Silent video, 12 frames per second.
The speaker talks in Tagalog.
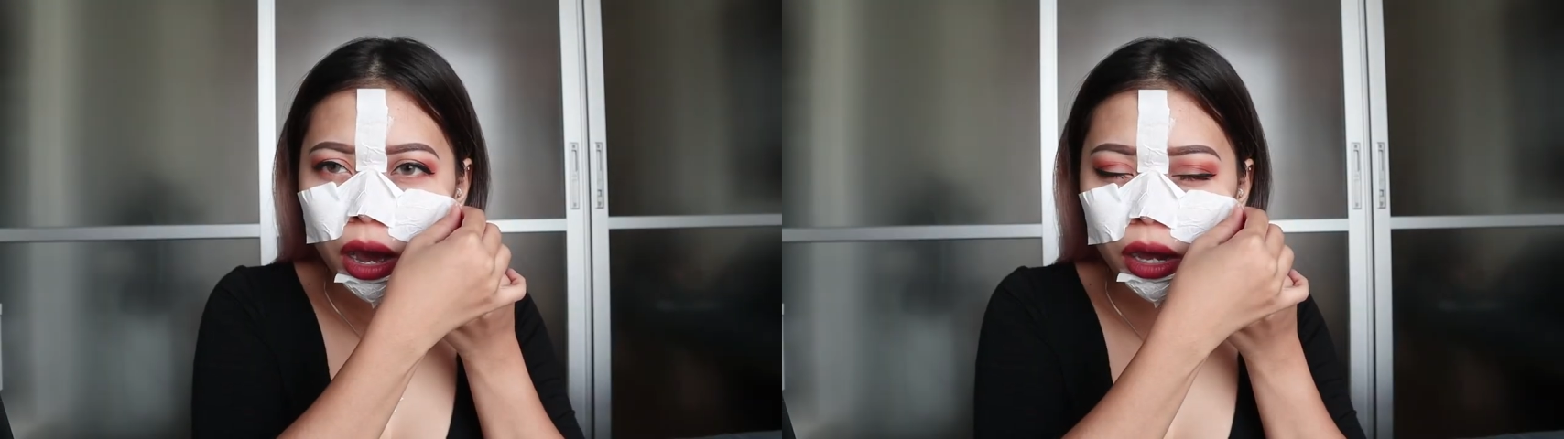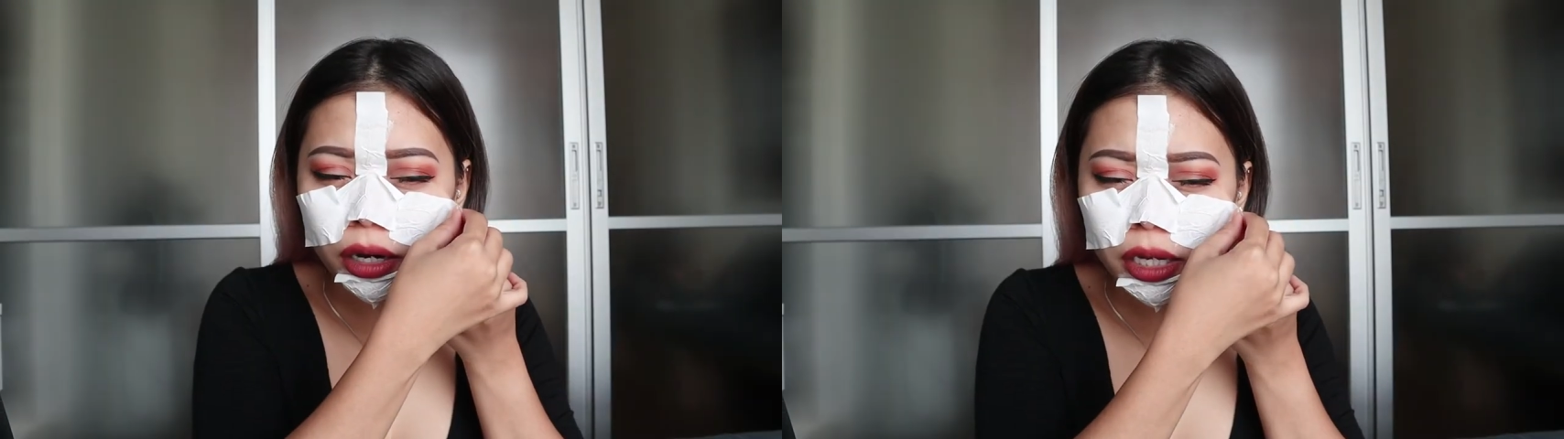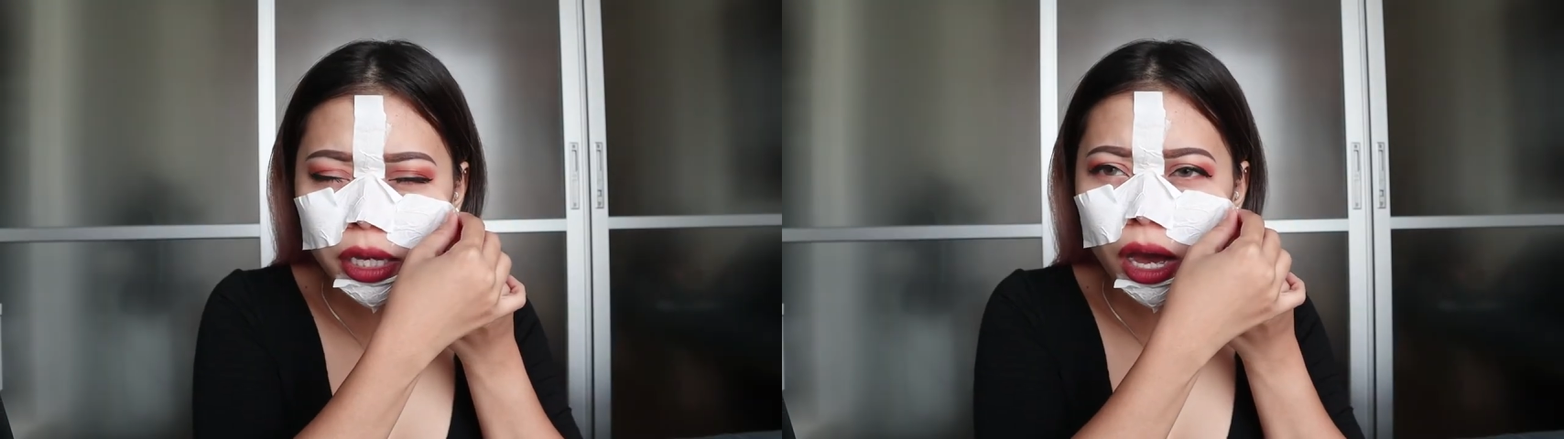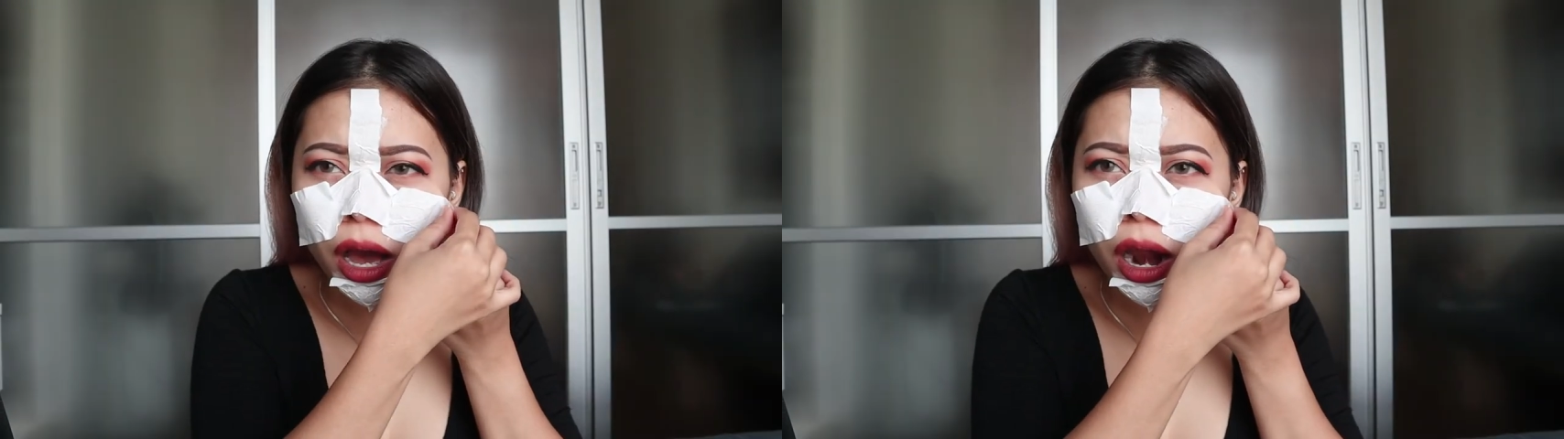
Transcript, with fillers: Aray!